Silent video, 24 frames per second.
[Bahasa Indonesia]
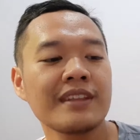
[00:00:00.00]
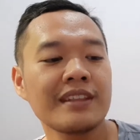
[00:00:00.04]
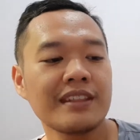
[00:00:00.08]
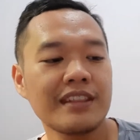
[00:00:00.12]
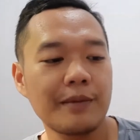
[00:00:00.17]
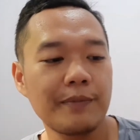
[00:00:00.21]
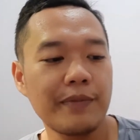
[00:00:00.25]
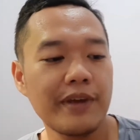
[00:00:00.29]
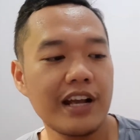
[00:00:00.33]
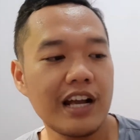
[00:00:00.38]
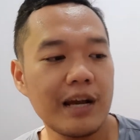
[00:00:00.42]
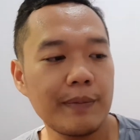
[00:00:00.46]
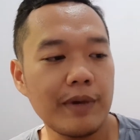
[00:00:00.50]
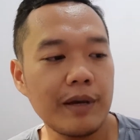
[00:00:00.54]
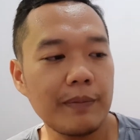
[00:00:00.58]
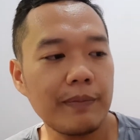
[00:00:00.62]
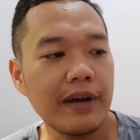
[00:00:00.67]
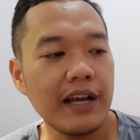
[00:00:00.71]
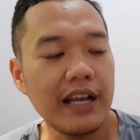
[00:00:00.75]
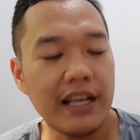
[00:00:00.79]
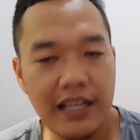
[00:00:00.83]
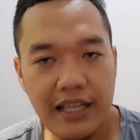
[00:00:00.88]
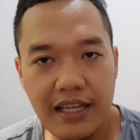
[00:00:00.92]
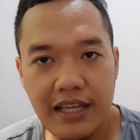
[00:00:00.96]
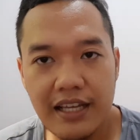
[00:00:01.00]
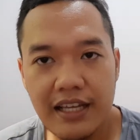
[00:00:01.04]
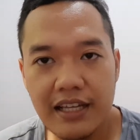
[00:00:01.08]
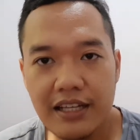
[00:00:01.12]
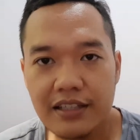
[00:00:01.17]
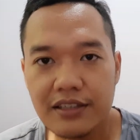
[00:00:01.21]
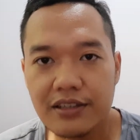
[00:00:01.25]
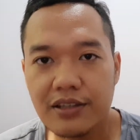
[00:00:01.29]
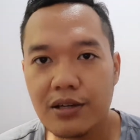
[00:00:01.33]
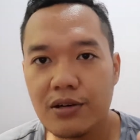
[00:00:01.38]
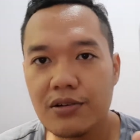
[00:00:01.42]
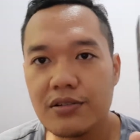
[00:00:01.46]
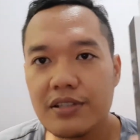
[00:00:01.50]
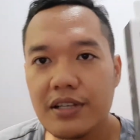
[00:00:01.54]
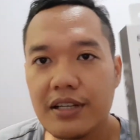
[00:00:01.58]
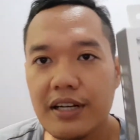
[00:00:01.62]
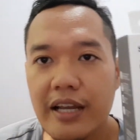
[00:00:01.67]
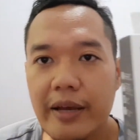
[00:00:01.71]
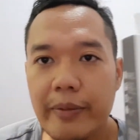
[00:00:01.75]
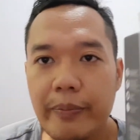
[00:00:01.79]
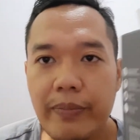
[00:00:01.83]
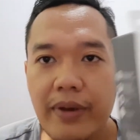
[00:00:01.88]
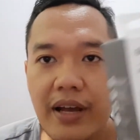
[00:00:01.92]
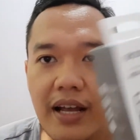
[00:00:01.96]
Tapi ya nggak apa-apa. Terus
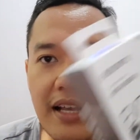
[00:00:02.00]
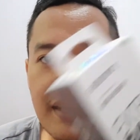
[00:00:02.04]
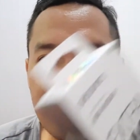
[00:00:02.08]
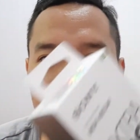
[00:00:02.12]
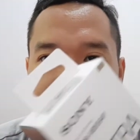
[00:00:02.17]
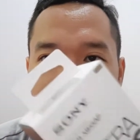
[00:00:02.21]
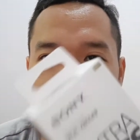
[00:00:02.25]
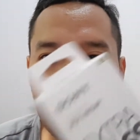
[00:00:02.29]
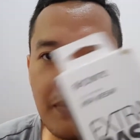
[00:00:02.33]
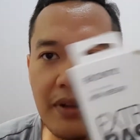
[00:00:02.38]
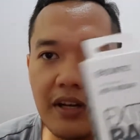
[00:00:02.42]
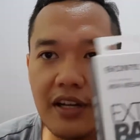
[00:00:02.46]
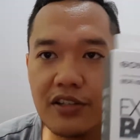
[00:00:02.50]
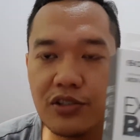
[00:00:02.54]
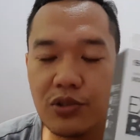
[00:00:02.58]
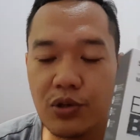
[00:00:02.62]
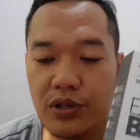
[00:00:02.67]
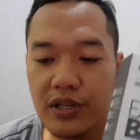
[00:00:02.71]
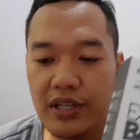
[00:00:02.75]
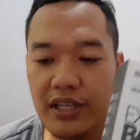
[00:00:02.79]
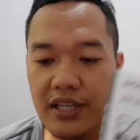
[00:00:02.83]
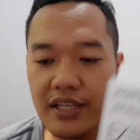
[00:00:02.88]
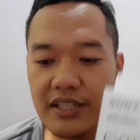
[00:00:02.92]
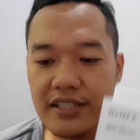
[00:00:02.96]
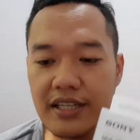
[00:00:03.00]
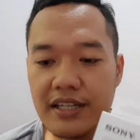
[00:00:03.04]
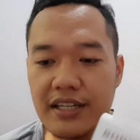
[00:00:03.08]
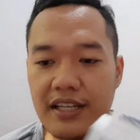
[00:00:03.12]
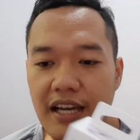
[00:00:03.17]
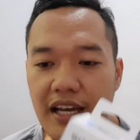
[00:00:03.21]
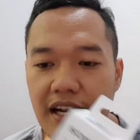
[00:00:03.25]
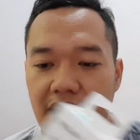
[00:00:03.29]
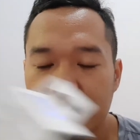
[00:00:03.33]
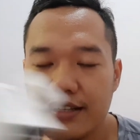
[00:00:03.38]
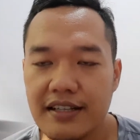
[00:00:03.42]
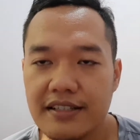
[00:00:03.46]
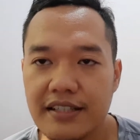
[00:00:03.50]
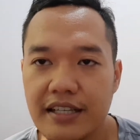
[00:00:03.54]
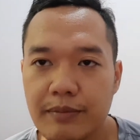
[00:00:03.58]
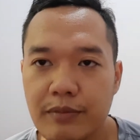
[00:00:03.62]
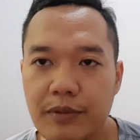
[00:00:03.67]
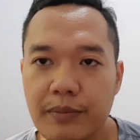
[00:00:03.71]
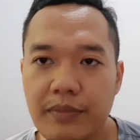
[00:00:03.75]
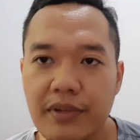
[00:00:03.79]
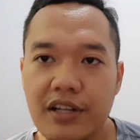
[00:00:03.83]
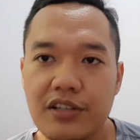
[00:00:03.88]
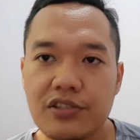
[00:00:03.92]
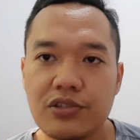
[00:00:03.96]
kenapa saya pilih Sony? Jadi alasan saya
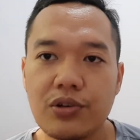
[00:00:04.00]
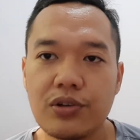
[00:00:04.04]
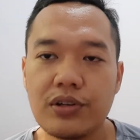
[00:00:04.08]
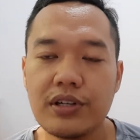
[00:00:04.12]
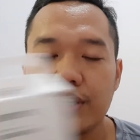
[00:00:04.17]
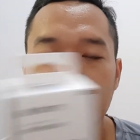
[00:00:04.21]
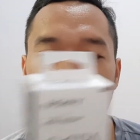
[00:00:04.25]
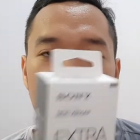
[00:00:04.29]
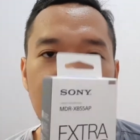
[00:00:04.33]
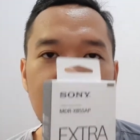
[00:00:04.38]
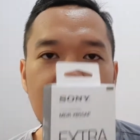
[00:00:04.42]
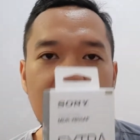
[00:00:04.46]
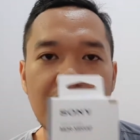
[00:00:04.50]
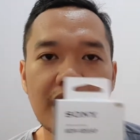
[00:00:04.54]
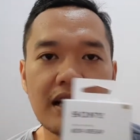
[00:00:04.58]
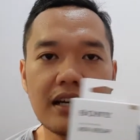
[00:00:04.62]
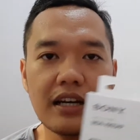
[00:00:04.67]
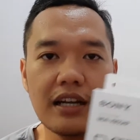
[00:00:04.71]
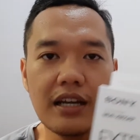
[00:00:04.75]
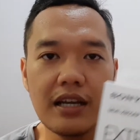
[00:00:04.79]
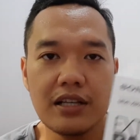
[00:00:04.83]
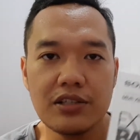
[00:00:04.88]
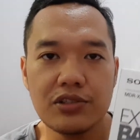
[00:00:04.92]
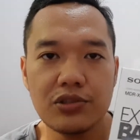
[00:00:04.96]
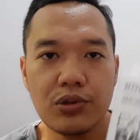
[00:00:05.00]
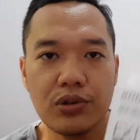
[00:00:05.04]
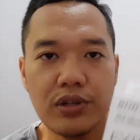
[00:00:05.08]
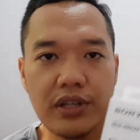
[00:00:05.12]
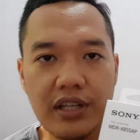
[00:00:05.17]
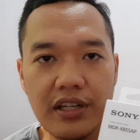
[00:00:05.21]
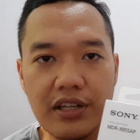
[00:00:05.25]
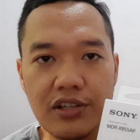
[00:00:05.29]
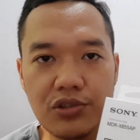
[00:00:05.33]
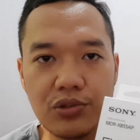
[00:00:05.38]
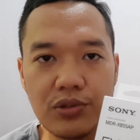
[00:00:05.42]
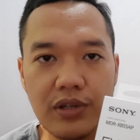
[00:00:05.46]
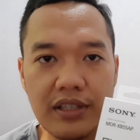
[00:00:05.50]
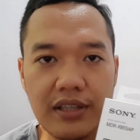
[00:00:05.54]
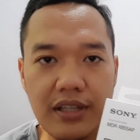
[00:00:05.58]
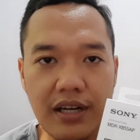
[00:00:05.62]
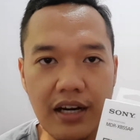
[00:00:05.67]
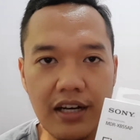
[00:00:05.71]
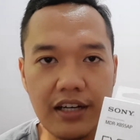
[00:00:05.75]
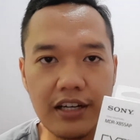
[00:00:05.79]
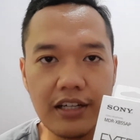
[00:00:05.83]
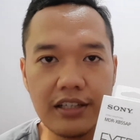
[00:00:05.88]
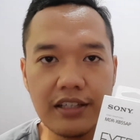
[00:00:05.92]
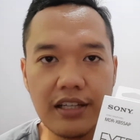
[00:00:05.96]
memilih Sony ini karena Sony ini sudah
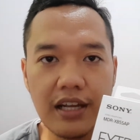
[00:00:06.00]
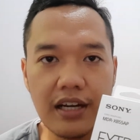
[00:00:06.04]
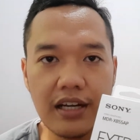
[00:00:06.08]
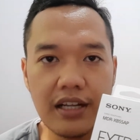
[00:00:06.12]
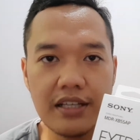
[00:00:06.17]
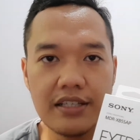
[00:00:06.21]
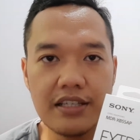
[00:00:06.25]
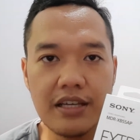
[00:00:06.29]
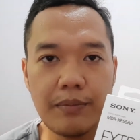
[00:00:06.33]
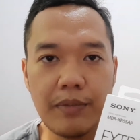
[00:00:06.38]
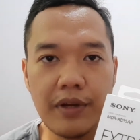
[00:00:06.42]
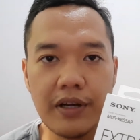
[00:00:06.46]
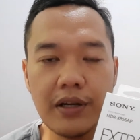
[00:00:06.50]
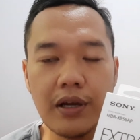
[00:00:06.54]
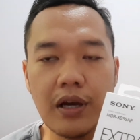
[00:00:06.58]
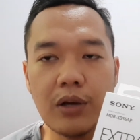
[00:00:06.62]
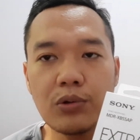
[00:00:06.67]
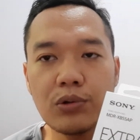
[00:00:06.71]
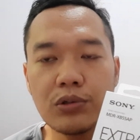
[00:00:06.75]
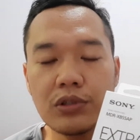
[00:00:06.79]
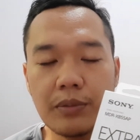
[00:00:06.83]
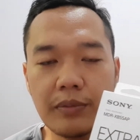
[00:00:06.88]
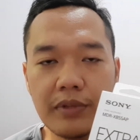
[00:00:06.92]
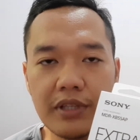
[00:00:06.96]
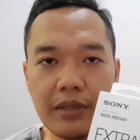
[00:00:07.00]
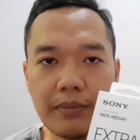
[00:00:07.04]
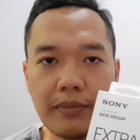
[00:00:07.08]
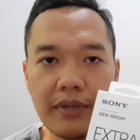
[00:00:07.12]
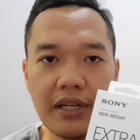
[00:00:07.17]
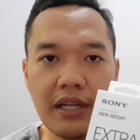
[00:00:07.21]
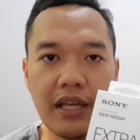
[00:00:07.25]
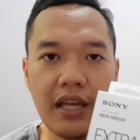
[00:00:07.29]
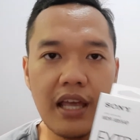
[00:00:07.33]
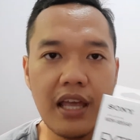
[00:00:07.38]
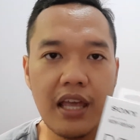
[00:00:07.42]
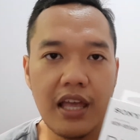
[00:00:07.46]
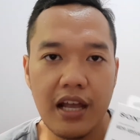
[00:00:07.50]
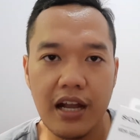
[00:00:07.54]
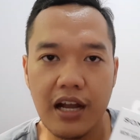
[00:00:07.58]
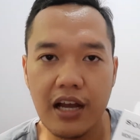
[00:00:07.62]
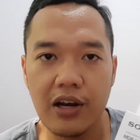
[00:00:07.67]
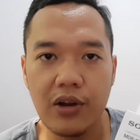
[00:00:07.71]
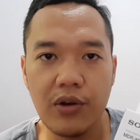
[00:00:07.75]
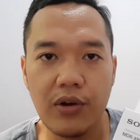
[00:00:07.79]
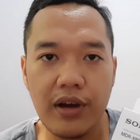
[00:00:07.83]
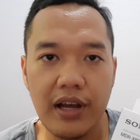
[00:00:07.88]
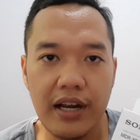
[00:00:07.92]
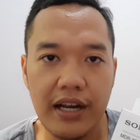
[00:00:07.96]
terkenal dari zaman dulu teman-teman.
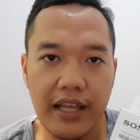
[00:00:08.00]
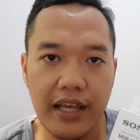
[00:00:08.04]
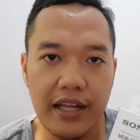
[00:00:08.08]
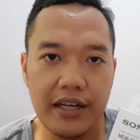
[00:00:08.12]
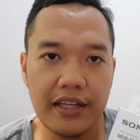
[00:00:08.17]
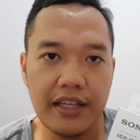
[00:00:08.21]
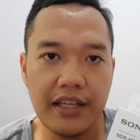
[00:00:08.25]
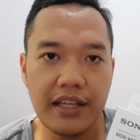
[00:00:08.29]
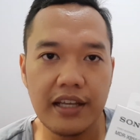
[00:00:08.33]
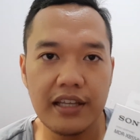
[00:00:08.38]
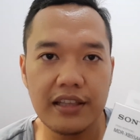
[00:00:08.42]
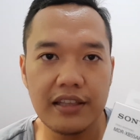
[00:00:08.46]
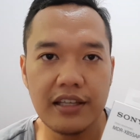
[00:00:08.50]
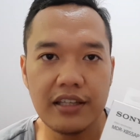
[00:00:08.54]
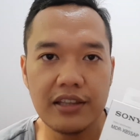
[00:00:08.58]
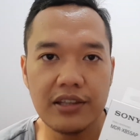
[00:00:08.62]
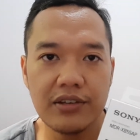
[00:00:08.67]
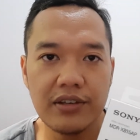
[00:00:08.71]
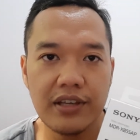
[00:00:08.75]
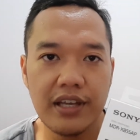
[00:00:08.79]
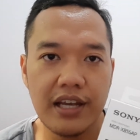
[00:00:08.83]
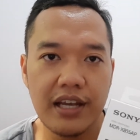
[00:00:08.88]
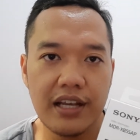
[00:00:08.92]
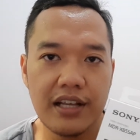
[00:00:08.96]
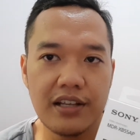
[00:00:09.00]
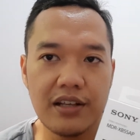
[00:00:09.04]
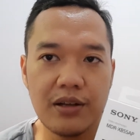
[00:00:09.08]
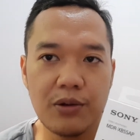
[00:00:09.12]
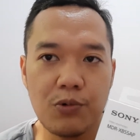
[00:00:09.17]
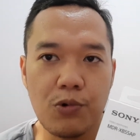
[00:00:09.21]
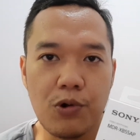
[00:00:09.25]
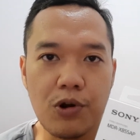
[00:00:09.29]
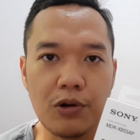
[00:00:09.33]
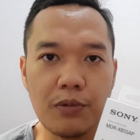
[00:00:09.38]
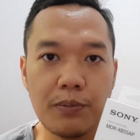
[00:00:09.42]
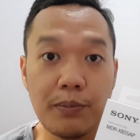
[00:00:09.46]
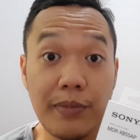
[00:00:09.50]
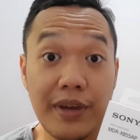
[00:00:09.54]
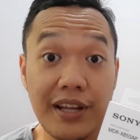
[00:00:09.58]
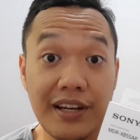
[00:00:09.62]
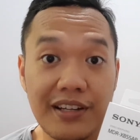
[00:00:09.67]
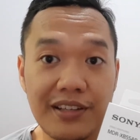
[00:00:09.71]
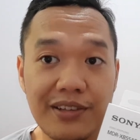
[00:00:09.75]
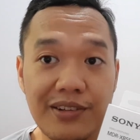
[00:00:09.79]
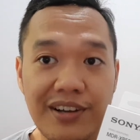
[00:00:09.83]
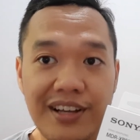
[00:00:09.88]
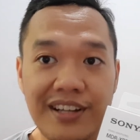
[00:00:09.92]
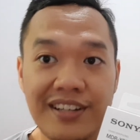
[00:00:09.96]
Kalau kalian ingat gitu ya, Walkman
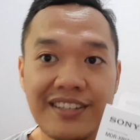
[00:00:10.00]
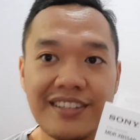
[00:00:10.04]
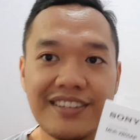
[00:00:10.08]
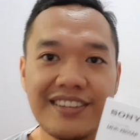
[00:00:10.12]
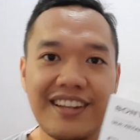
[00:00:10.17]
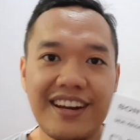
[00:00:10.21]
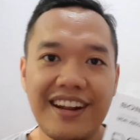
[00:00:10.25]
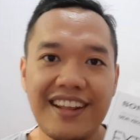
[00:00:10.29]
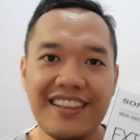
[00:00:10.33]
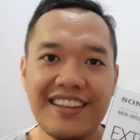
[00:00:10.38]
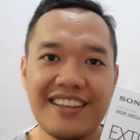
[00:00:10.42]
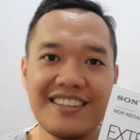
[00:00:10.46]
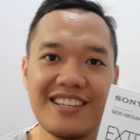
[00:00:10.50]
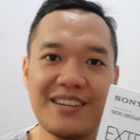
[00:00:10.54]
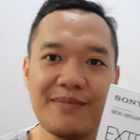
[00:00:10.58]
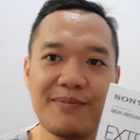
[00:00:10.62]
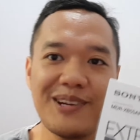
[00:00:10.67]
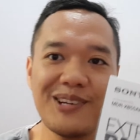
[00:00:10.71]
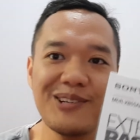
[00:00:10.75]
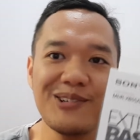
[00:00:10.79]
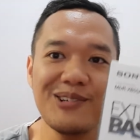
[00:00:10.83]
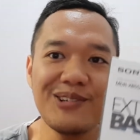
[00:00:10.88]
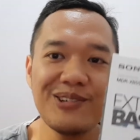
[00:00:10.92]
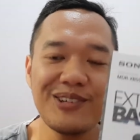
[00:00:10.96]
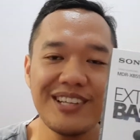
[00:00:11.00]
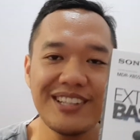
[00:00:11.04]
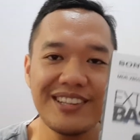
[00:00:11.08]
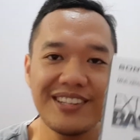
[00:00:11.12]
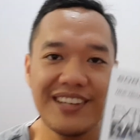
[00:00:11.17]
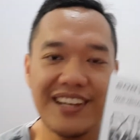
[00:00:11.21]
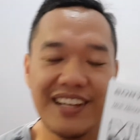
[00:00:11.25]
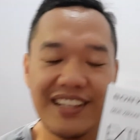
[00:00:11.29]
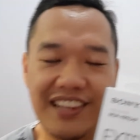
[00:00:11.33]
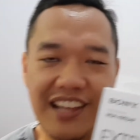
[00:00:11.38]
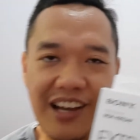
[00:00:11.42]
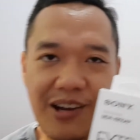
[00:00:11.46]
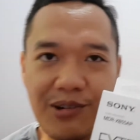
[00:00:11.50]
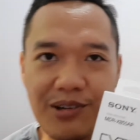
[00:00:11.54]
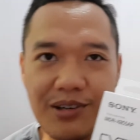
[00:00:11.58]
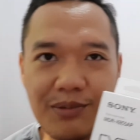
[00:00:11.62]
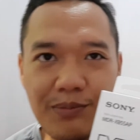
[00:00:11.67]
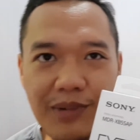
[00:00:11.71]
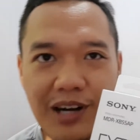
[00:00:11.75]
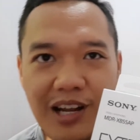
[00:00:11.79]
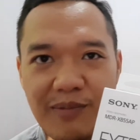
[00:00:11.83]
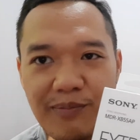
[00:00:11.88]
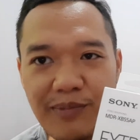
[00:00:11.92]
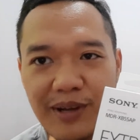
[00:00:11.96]
itu kan trennya zaman dulu gitu ya, tahun
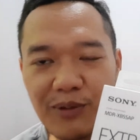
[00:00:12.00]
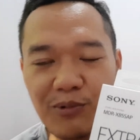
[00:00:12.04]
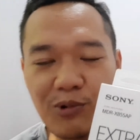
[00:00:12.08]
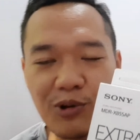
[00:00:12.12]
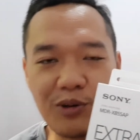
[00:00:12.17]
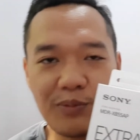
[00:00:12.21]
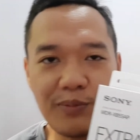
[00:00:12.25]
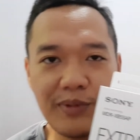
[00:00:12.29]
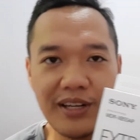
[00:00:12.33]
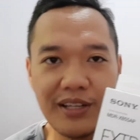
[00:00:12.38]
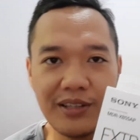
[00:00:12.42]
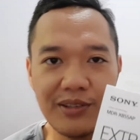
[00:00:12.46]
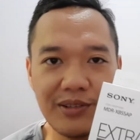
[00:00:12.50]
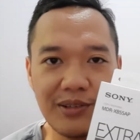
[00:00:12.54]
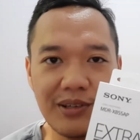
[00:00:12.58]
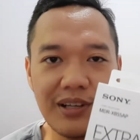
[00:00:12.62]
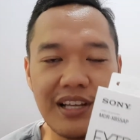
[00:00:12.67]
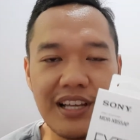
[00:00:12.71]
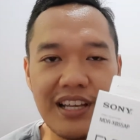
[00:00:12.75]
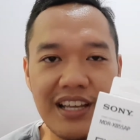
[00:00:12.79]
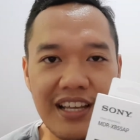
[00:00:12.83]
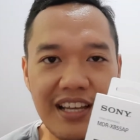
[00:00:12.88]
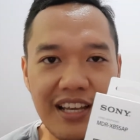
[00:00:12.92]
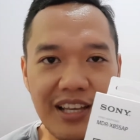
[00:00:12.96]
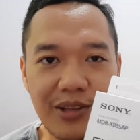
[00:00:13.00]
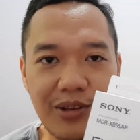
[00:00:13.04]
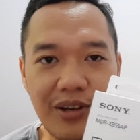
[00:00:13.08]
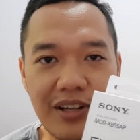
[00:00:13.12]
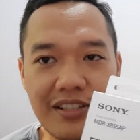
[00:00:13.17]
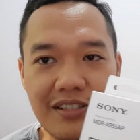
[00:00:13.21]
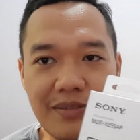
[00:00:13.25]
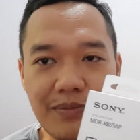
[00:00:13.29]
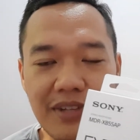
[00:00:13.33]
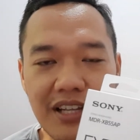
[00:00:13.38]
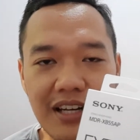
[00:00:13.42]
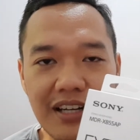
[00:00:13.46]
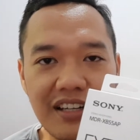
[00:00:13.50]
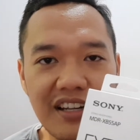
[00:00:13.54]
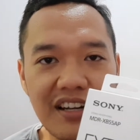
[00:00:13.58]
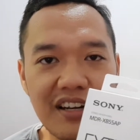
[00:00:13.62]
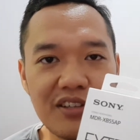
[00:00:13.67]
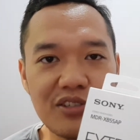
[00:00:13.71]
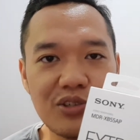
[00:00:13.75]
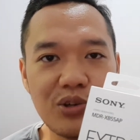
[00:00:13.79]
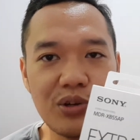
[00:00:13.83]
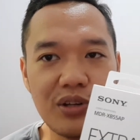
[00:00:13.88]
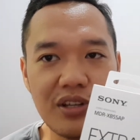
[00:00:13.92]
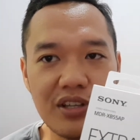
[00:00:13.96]
berapa Walkman itu? Itu kan sebenarnya dari
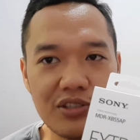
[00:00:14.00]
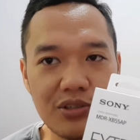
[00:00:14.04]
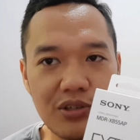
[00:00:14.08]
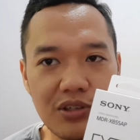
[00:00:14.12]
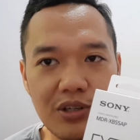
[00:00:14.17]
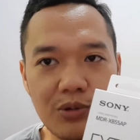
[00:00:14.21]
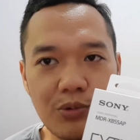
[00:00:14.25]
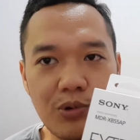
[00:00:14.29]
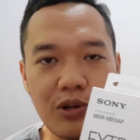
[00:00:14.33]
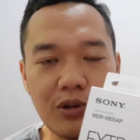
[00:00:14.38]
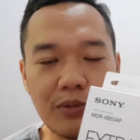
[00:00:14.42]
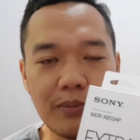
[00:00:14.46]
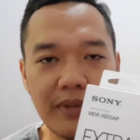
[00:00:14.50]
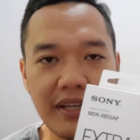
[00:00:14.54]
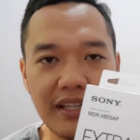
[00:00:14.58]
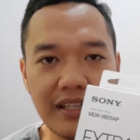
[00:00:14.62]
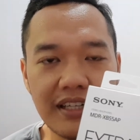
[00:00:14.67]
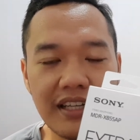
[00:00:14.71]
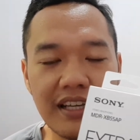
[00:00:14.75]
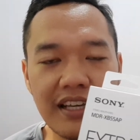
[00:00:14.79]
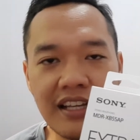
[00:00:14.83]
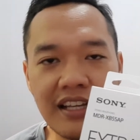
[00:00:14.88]
Sony, Sony Walkman.